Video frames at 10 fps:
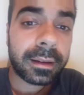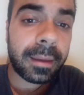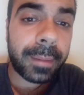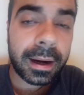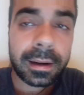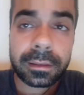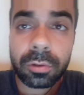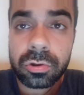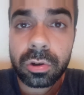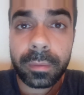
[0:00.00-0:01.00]
que pagará
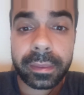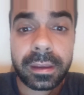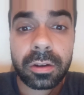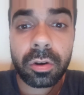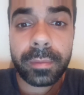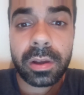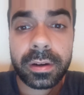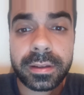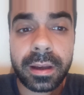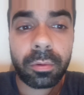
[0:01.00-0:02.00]
2,5
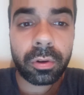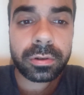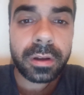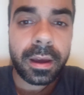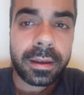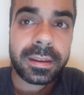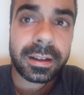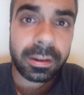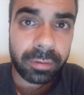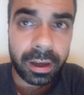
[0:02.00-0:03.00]
millones de euros y
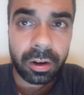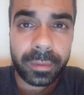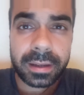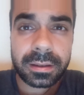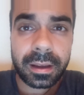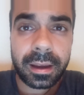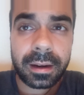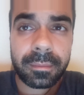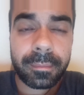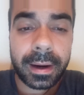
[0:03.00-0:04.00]
hasta un kilo más
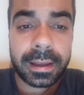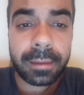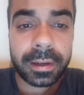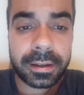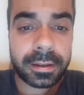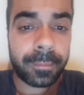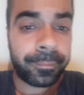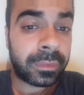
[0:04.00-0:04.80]
en variables.